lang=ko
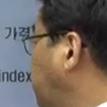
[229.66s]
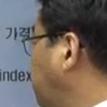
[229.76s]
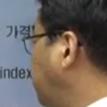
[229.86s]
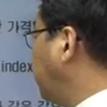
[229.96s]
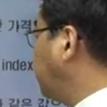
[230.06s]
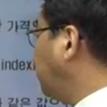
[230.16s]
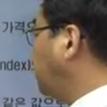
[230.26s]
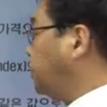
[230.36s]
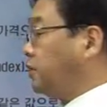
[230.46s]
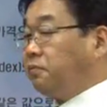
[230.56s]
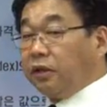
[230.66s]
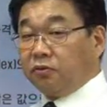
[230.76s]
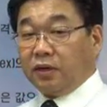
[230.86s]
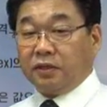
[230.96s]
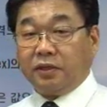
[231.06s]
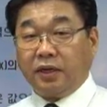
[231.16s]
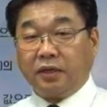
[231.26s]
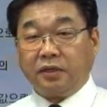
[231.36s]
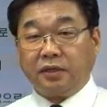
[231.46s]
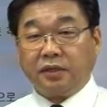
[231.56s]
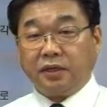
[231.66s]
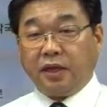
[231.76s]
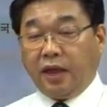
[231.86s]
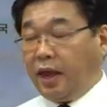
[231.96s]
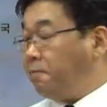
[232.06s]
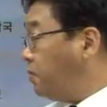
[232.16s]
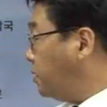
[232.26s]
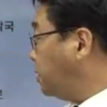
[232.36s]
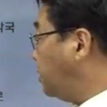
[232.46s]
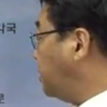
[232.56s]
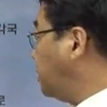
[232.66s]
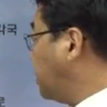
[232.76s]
지수입니다, 죠. 이거 맥도날드의 그 햄버거를